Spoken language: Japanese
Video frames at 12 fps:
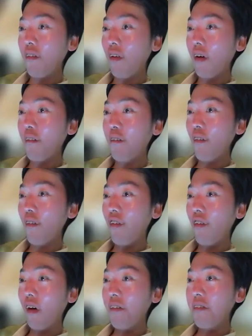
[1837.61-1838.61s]
サポート
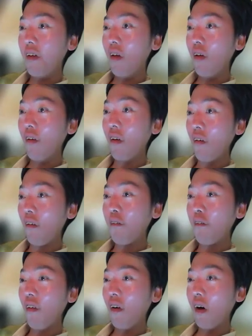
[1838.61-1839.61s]
したいっていう
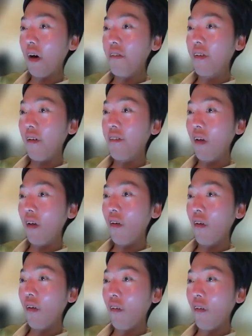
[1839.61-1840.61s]
思いがあったってい
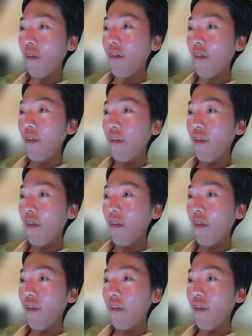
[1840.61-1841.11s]
うことです